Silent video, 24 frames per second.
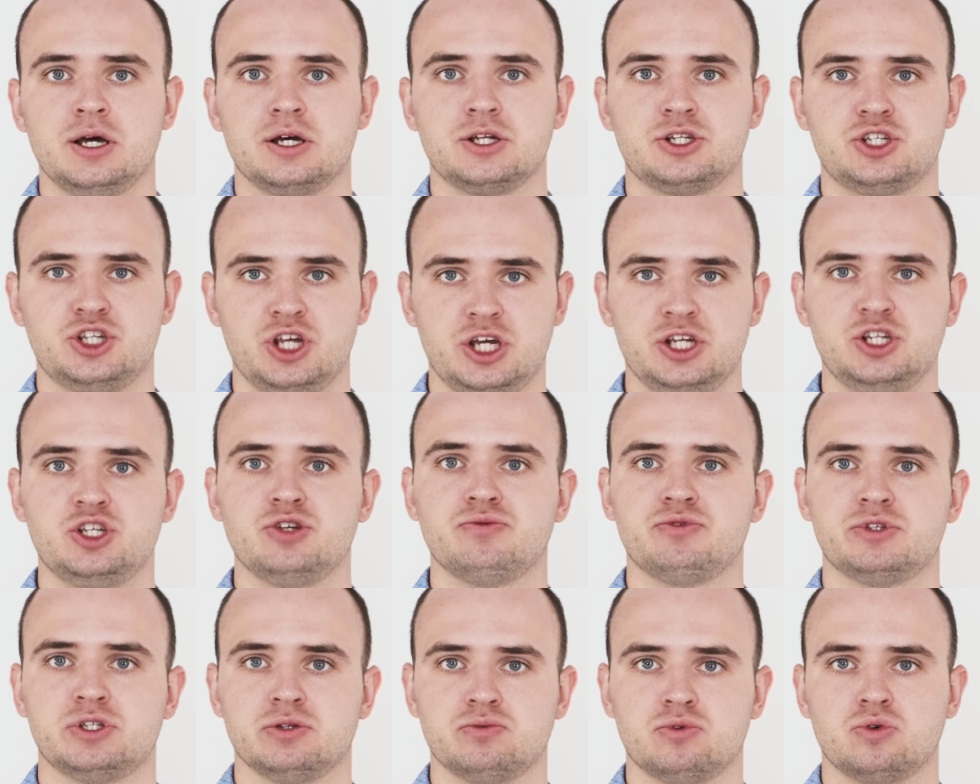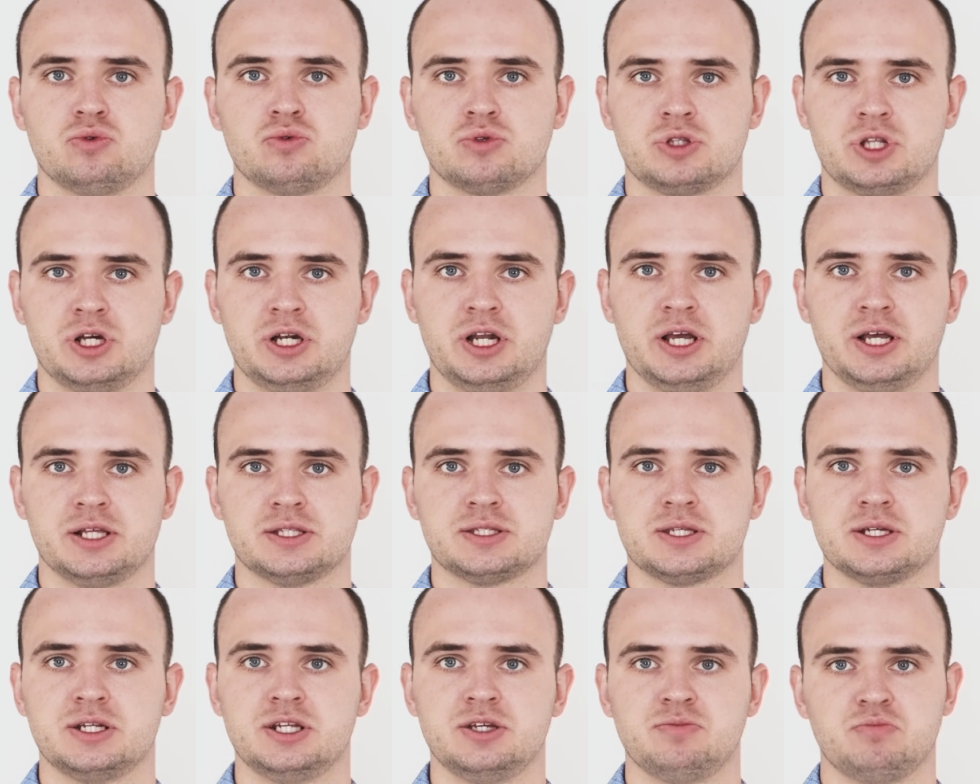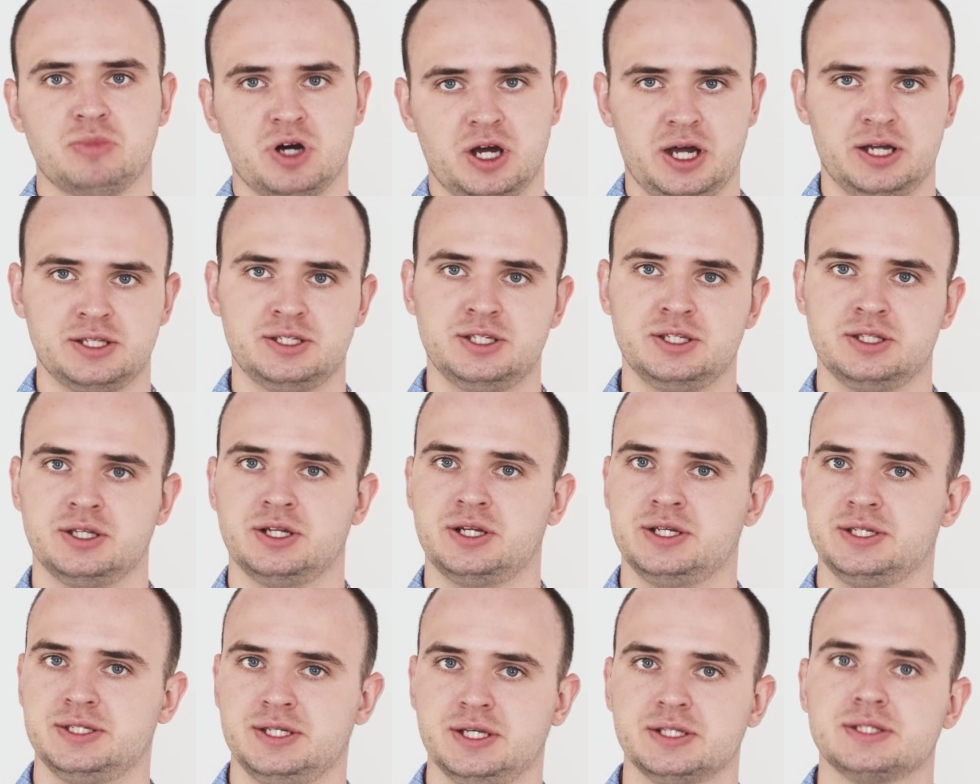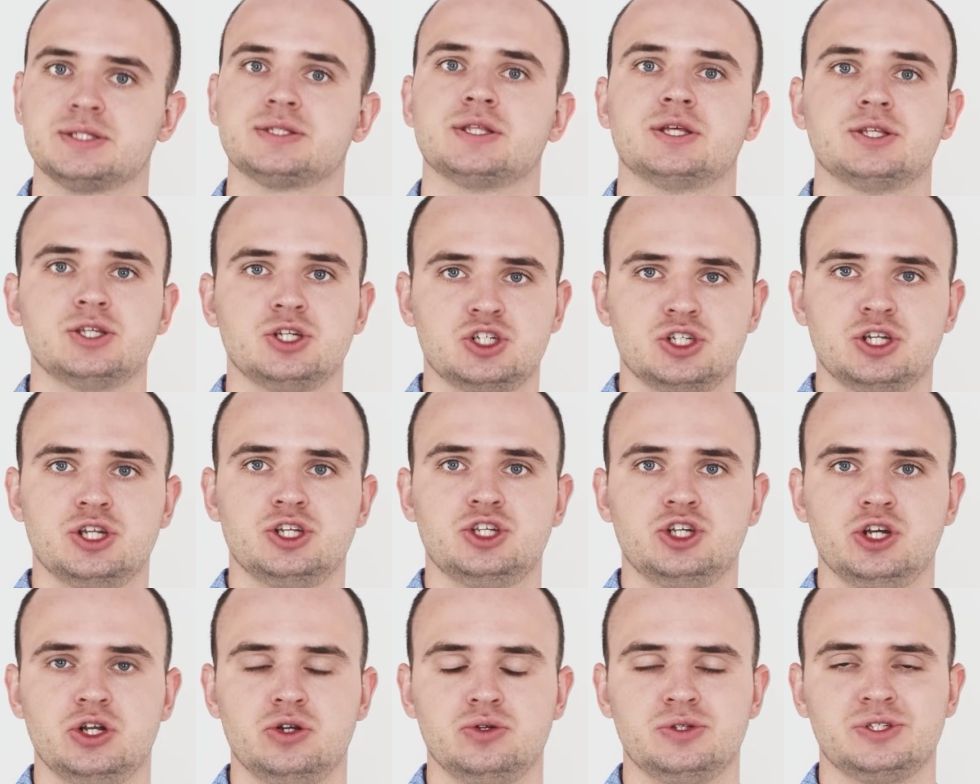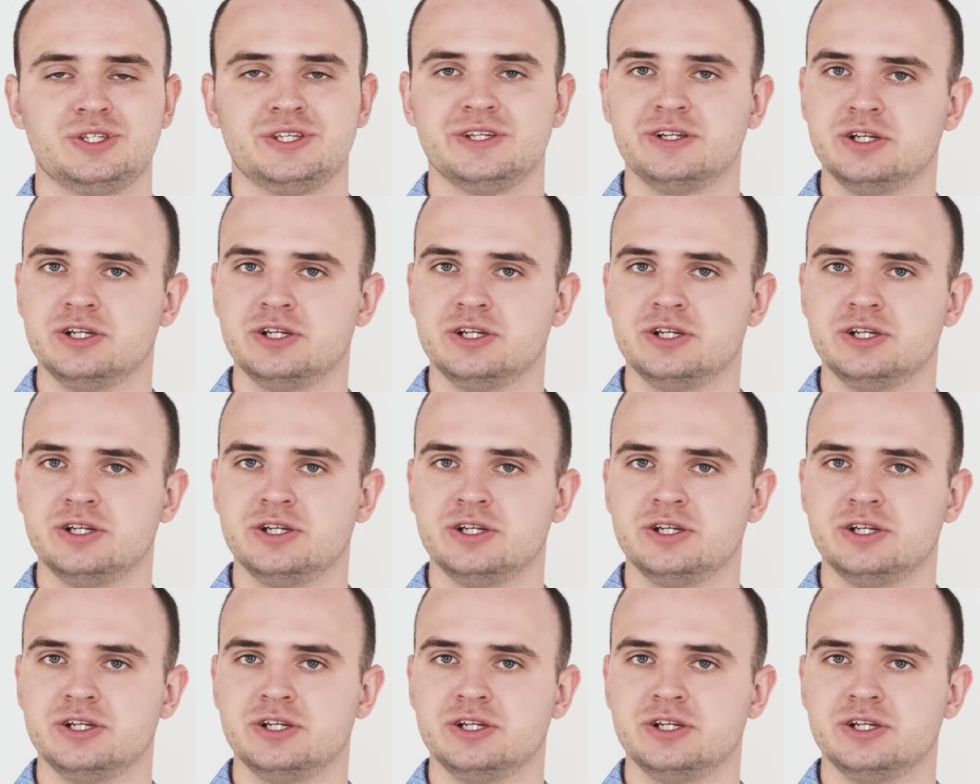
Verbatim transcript: Чаще всего удаляется либо один резец на нижней челюсти,